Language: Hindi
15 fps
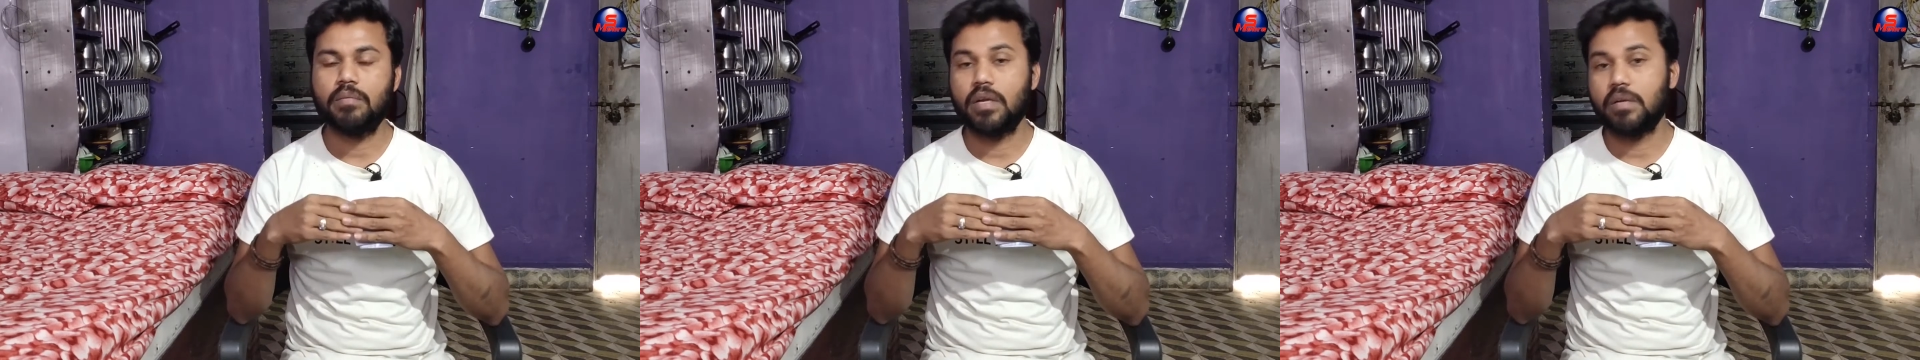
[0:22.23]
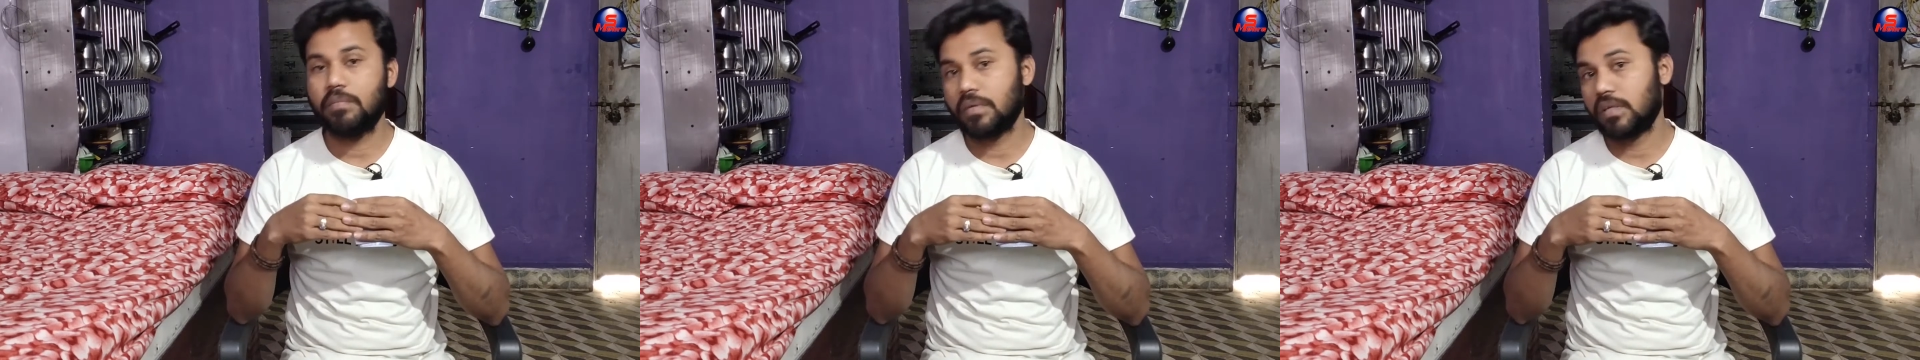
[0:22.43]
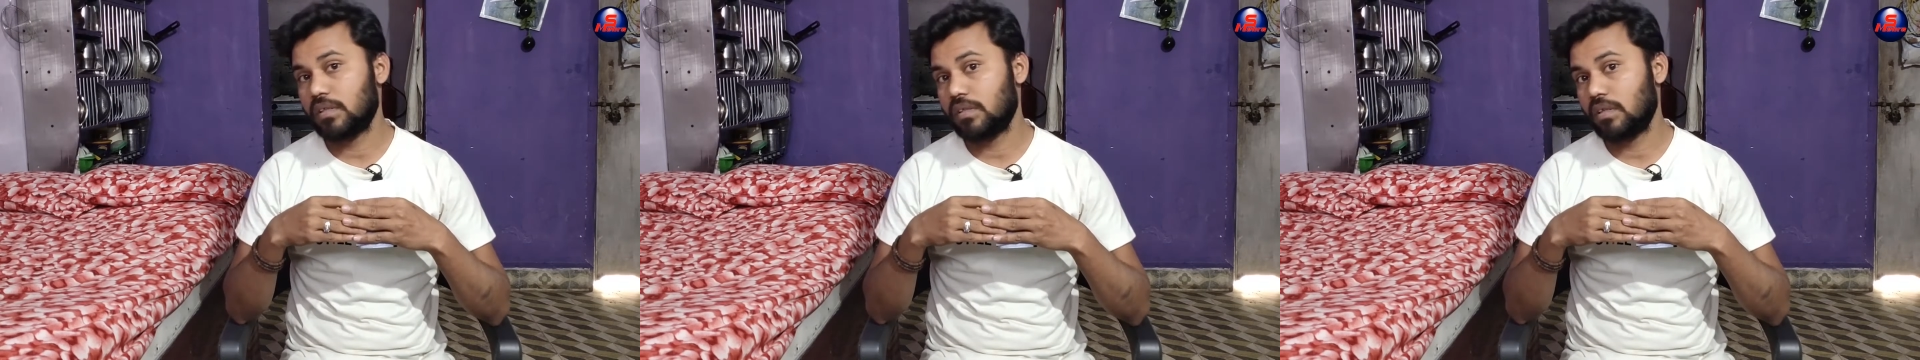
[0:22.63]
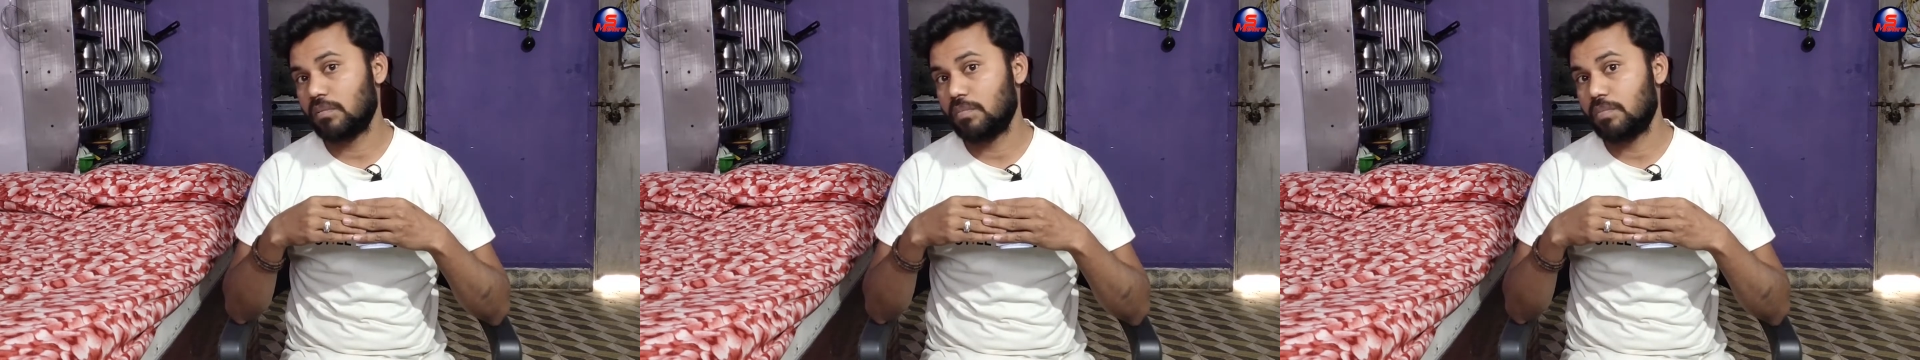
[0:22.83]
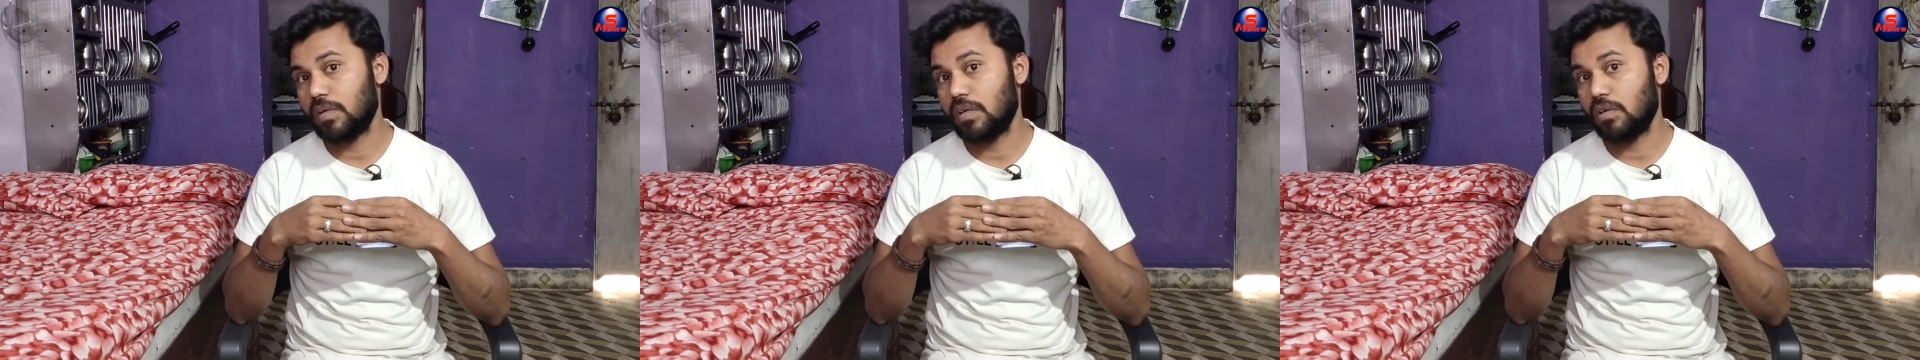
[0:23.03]

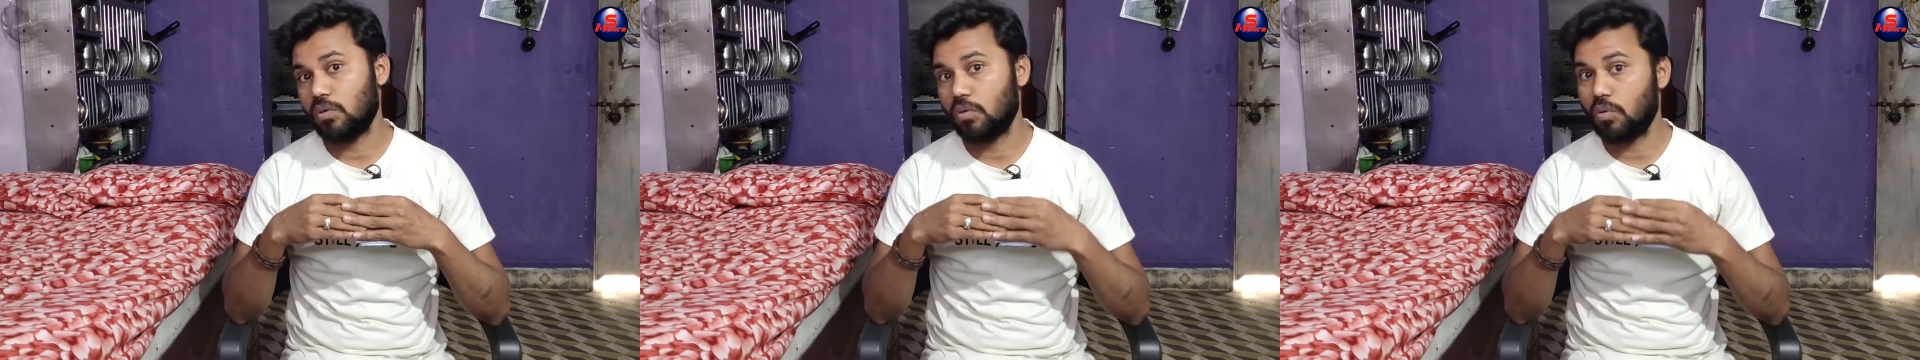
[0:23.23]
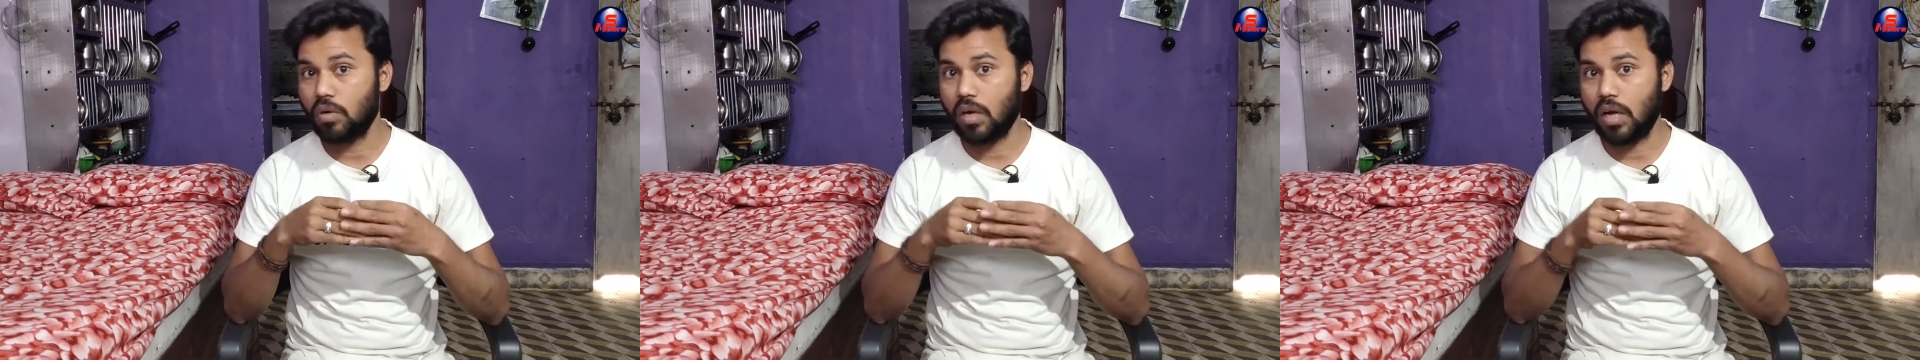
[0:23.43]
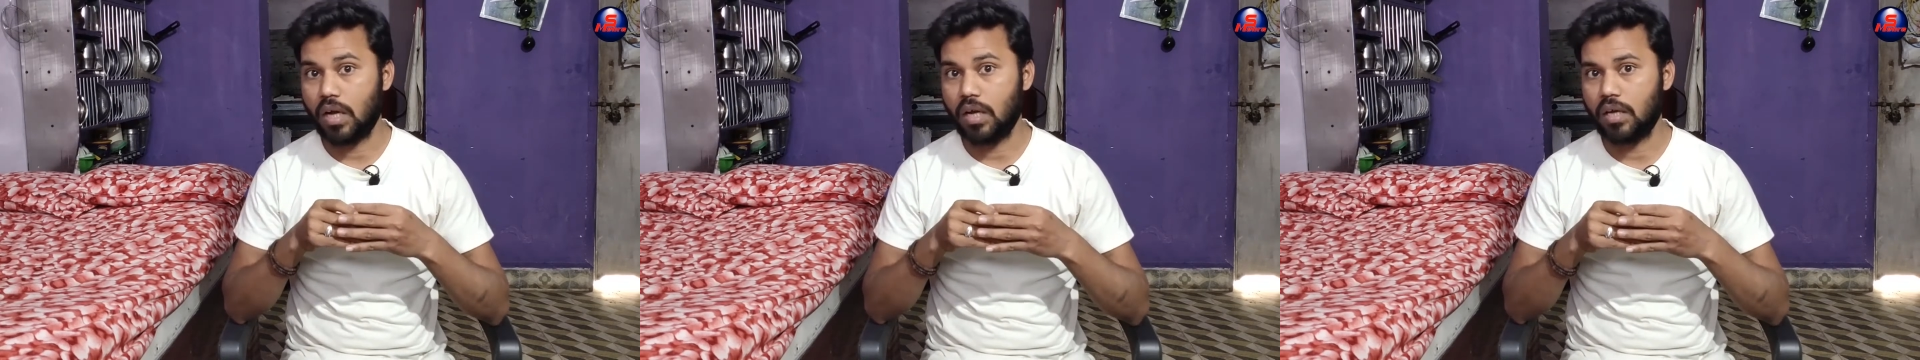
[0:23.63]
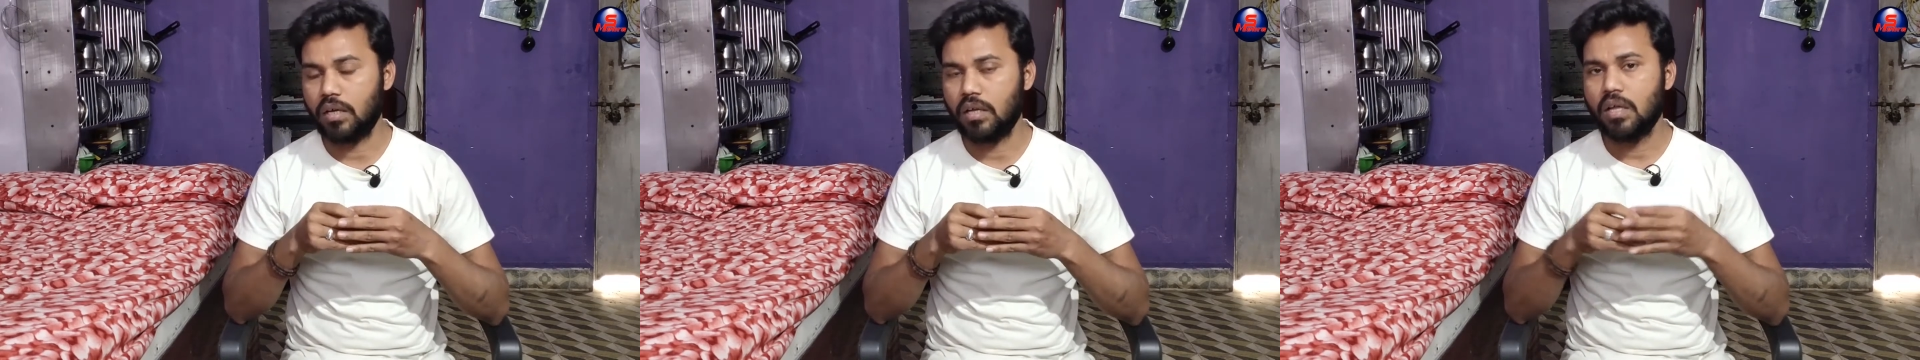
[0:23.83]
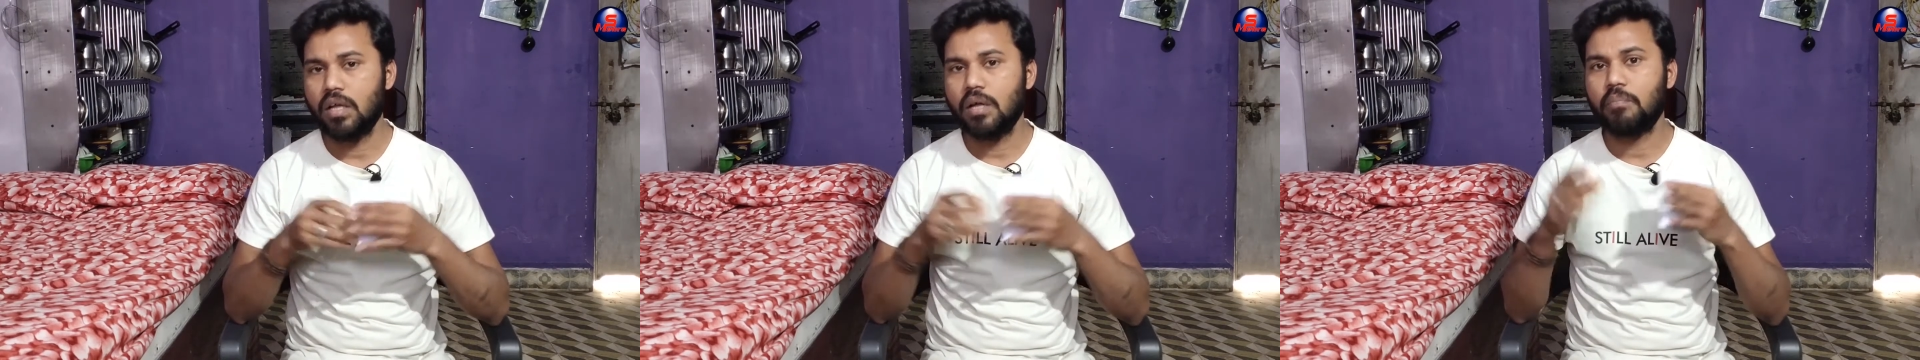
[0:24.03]
वेरिफिकेशन फेल हो रहा
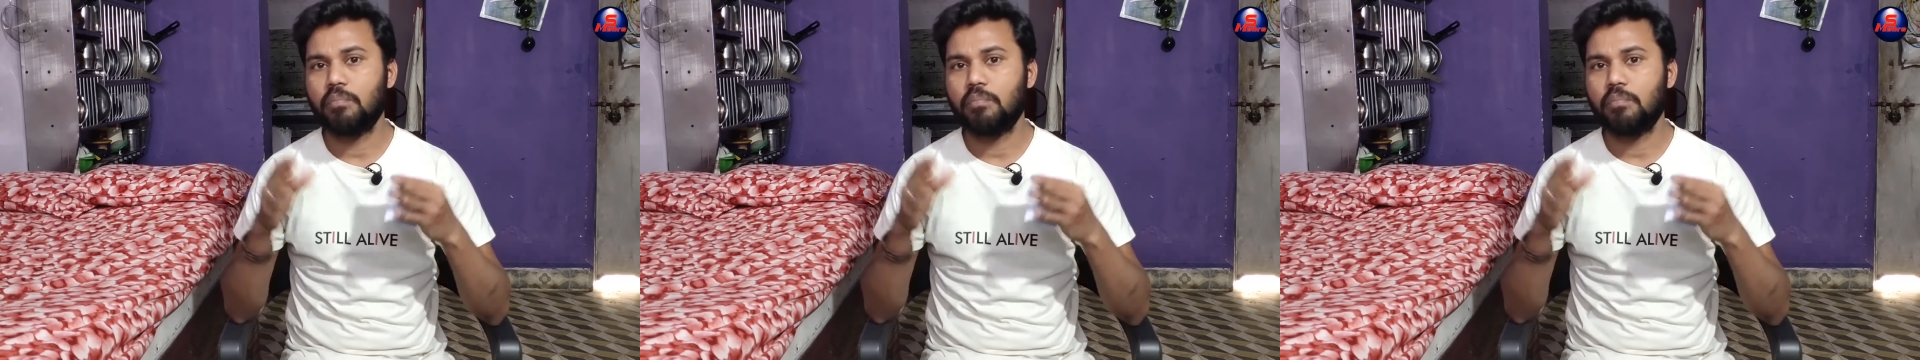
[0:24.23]
है